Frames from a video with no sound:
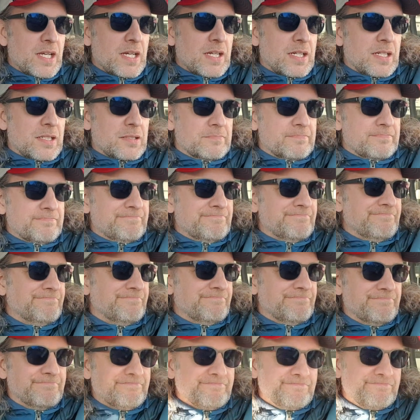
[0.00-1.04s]
Ähm,
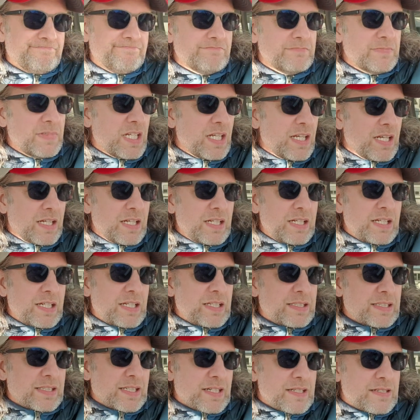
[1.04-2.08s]

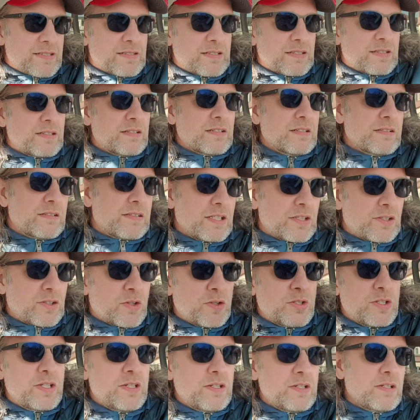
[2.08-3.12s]
dass äh, der
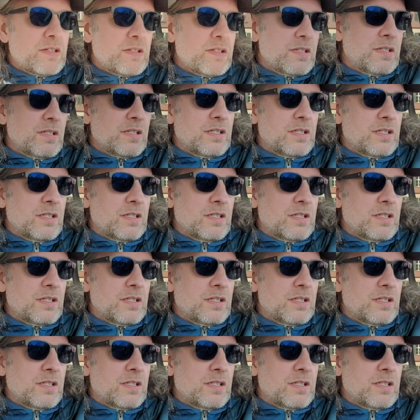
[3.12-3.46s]
neue